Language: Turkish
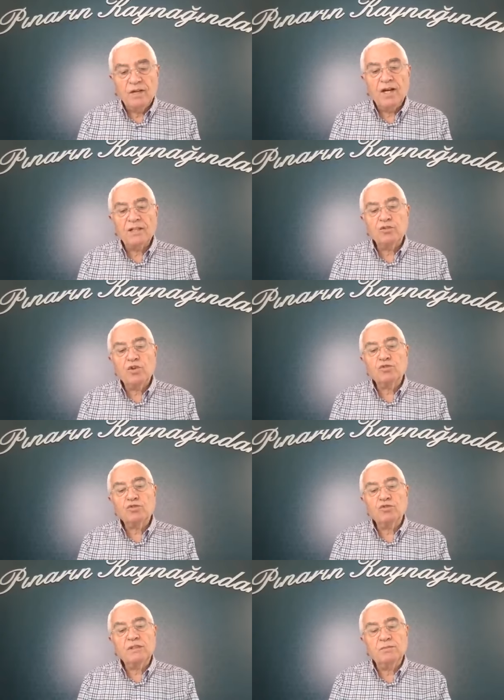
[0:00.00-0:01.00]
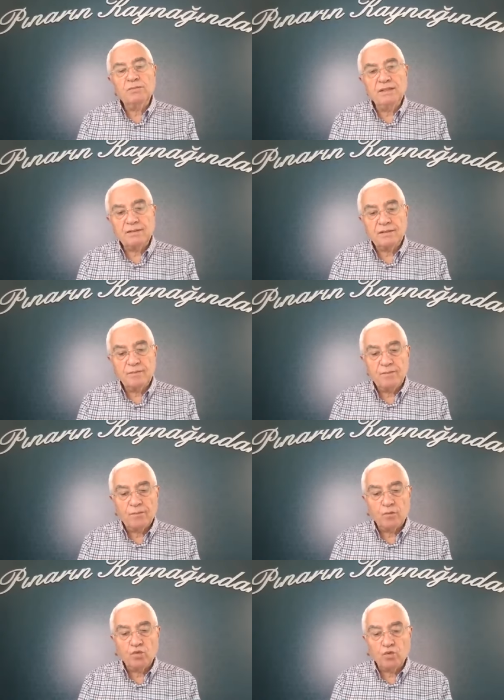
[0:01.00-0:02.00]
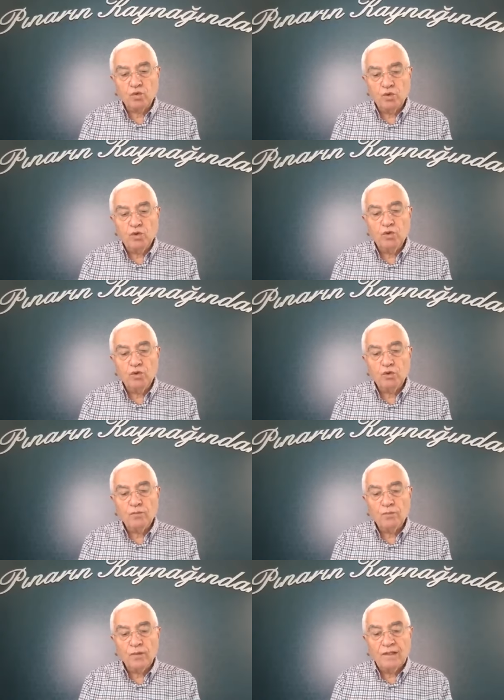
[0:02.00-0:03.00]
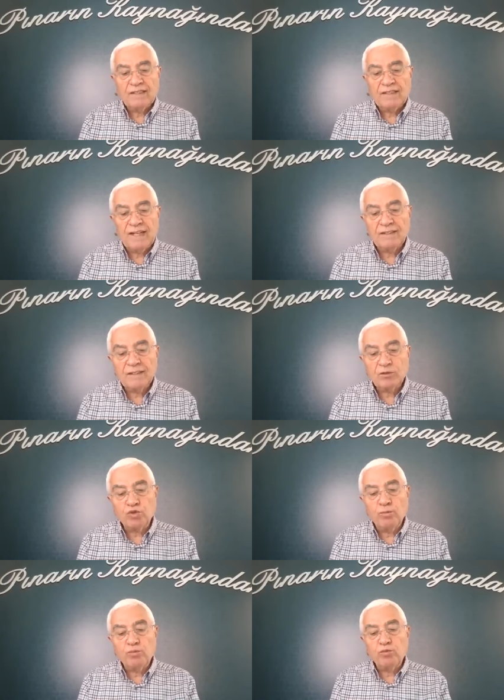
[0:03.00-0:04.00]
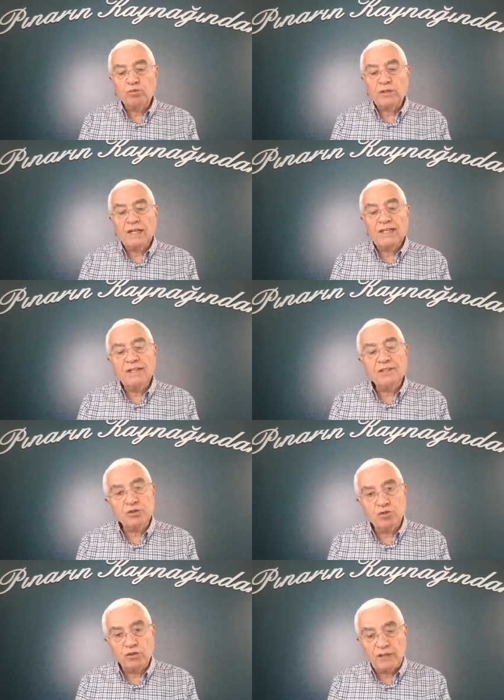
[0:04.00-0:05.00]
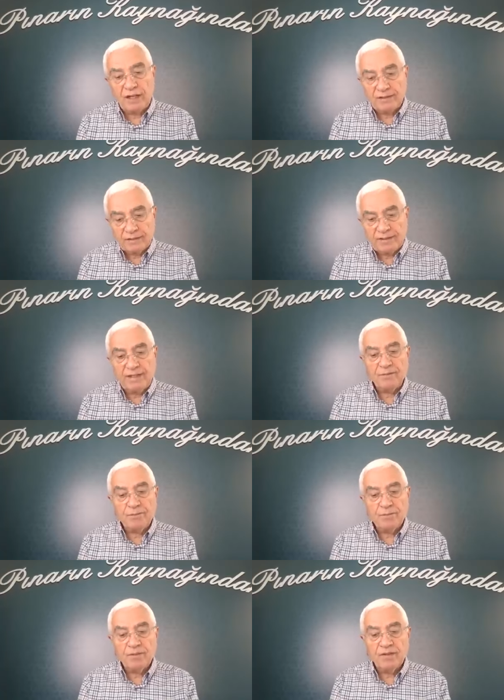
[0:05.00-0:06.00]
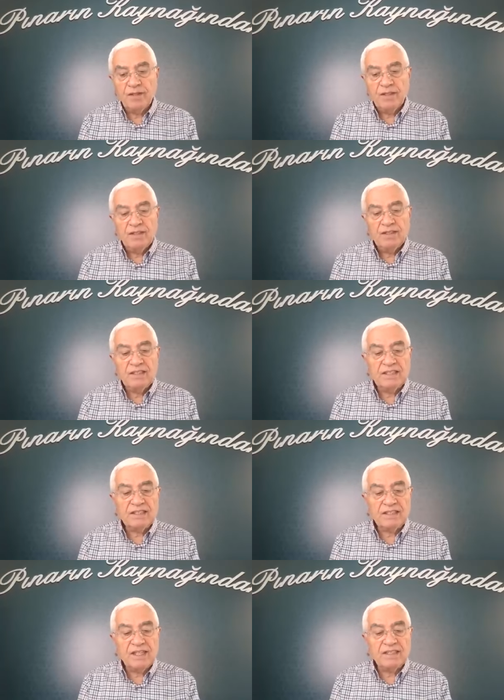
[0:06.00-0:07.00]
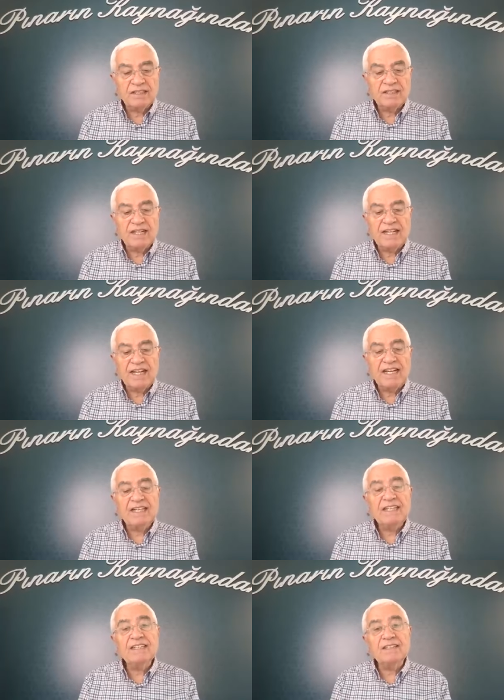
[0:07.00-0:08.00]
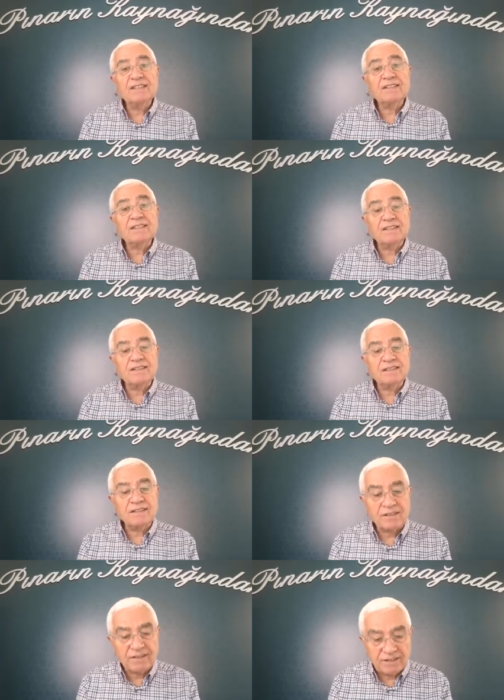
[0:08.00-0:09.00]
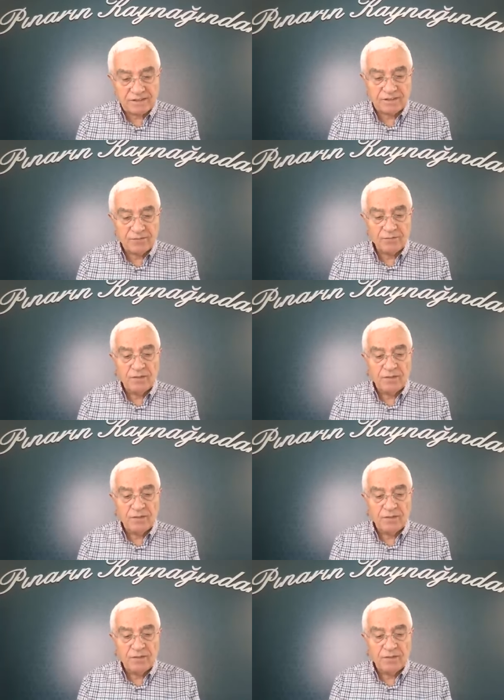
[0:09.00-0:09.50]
Ve andolsun ki biz Nuh'u kendi toplumuna elçi gönderdik de işlerinde 50 yılı sıkıntısız